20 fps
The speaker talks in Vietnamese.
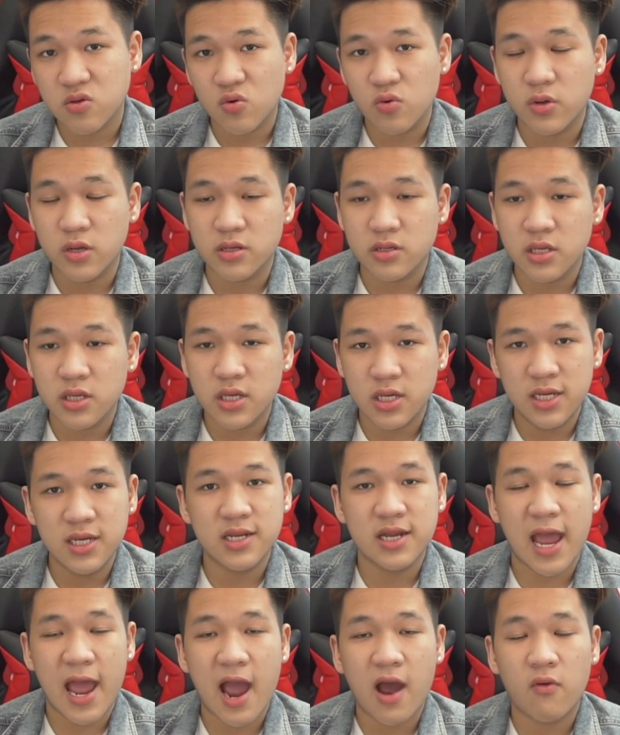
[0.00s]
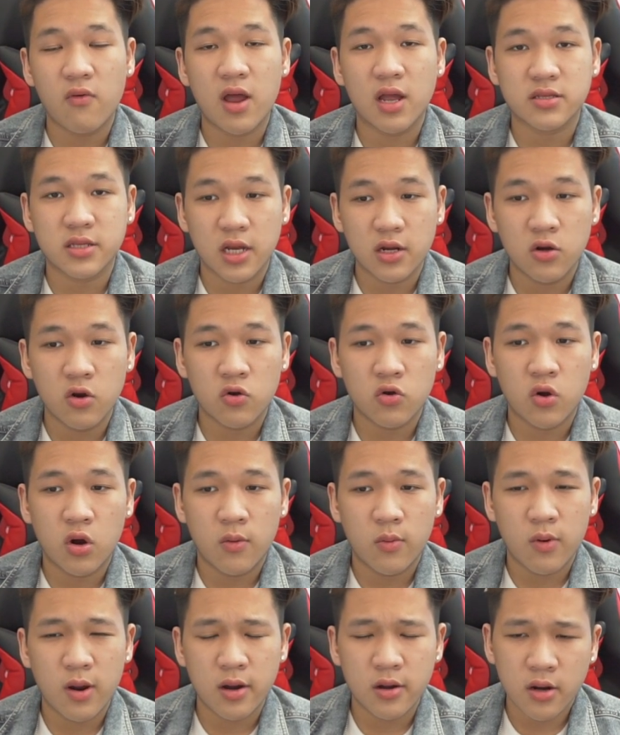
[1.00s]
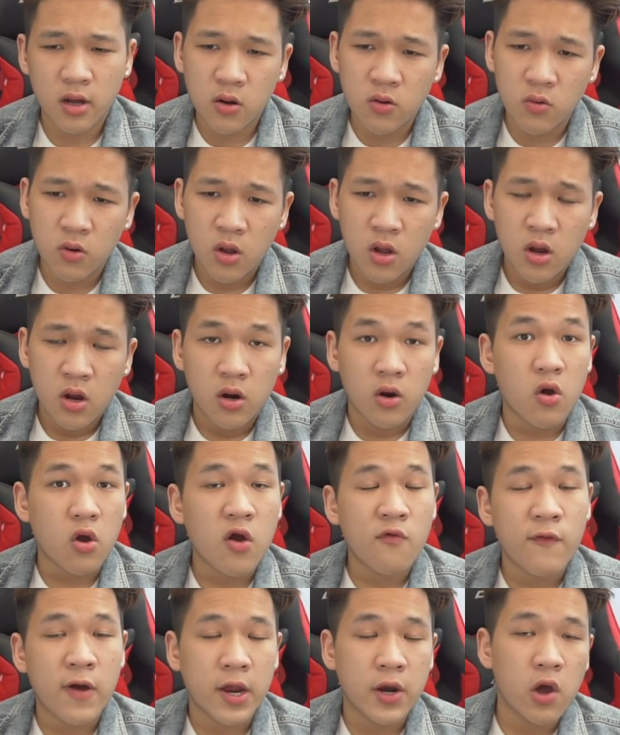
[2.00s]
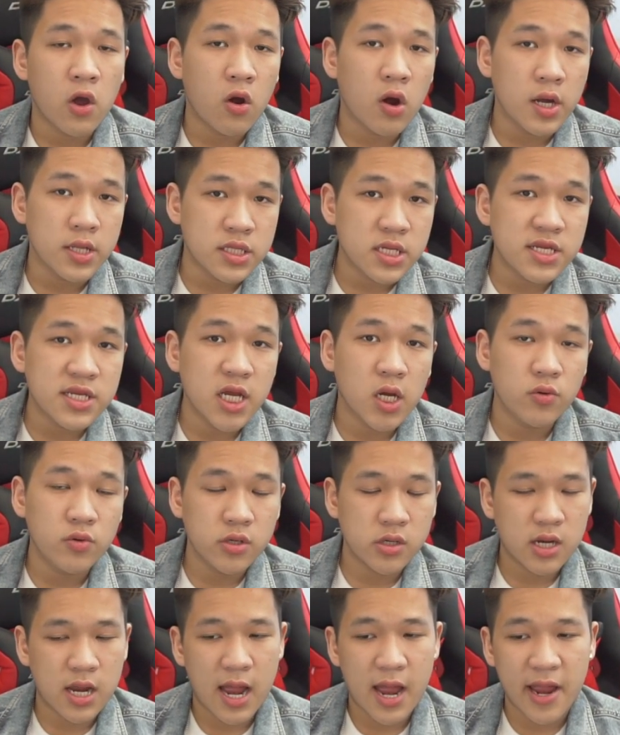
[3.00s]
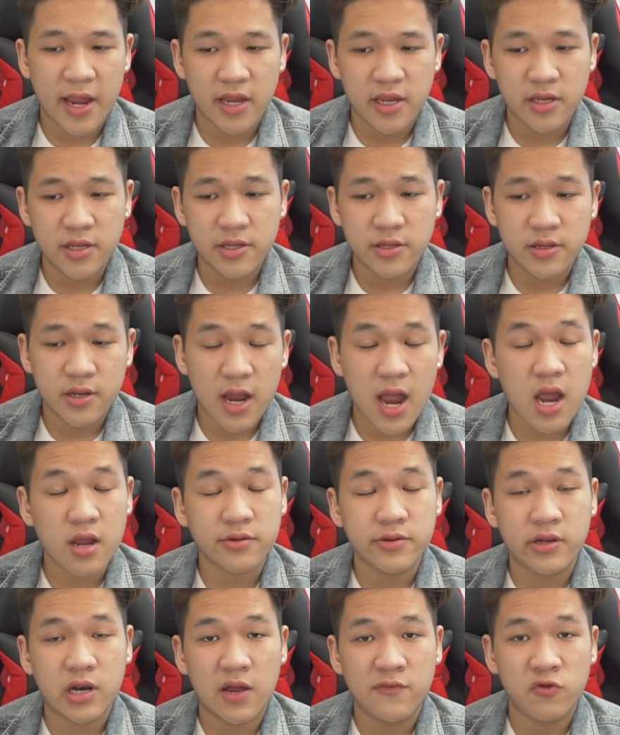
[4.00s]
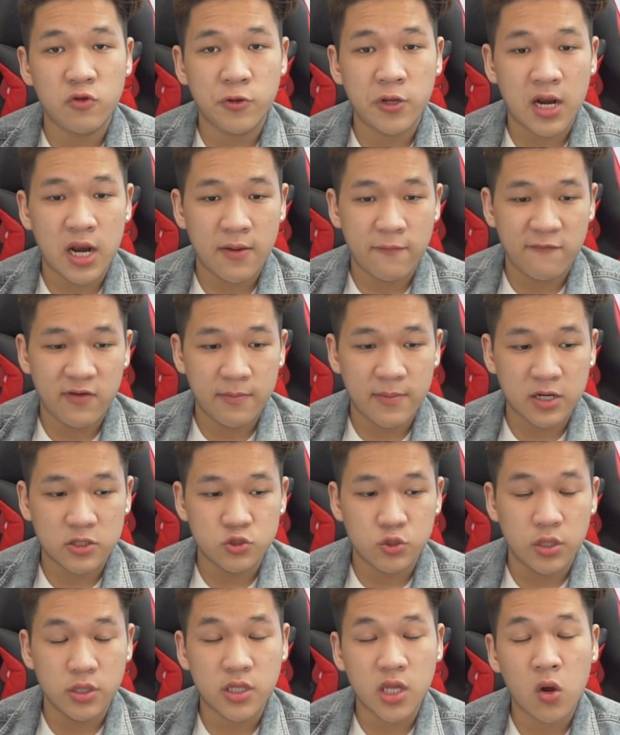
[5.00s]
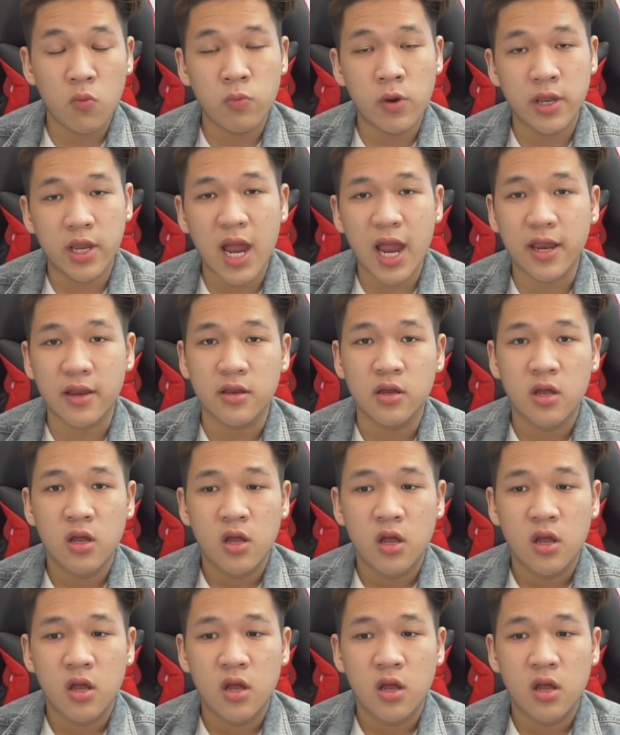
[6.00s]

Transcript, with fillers: rồi đi in áo là thành local brand đâu nó còn phải đòi hỏi rất nhiều những cái khác như là ví dụ như là về mặt truyền thông hình ảnh